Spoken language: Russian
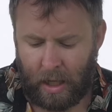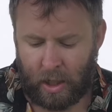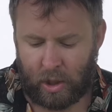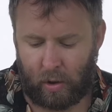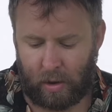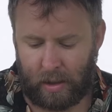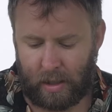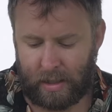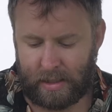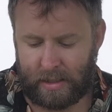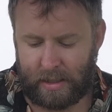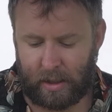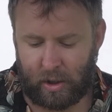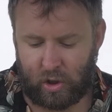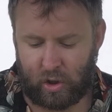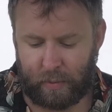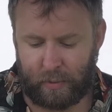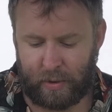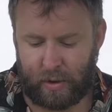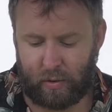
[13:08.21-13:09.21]
Что надо
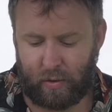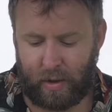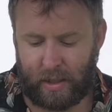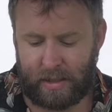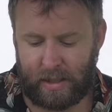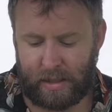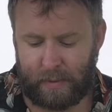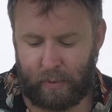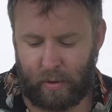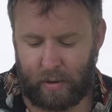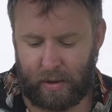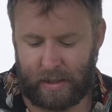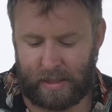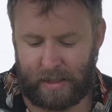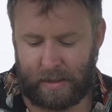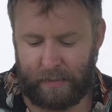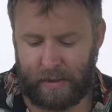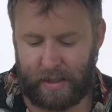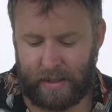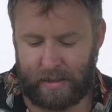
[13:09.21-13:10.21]
сделать, чтобы ситуация с пленкой
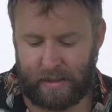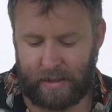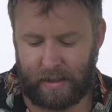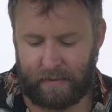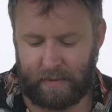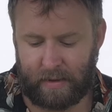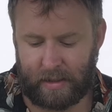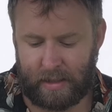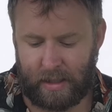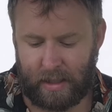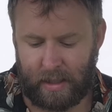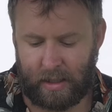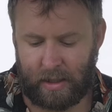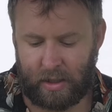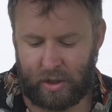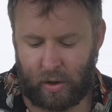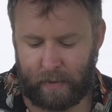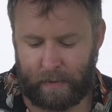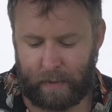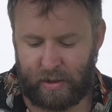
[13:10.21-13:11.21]
стабилизировалась?
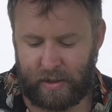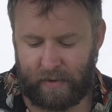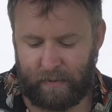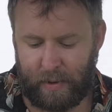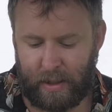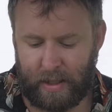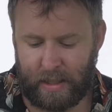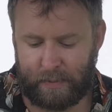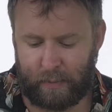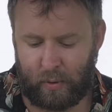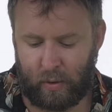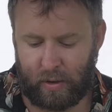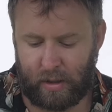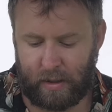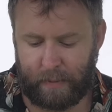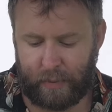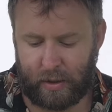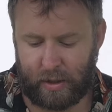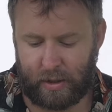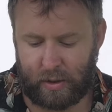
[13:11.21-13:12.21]
Что вообще в мире с
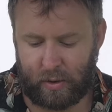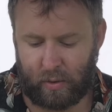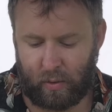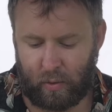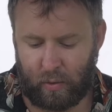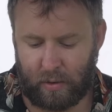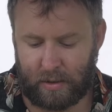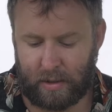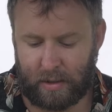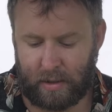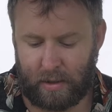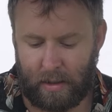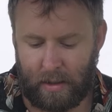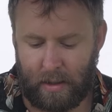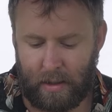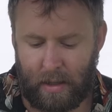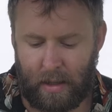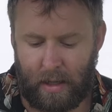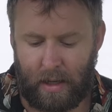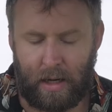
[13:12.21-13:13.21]
пленкой происходит?
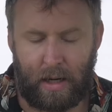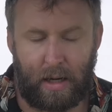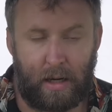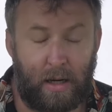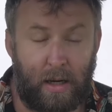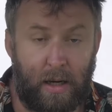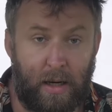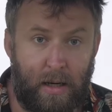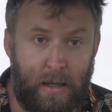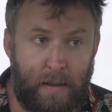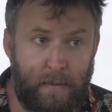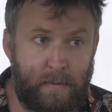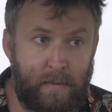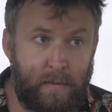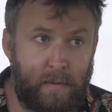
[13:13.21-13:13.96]
А,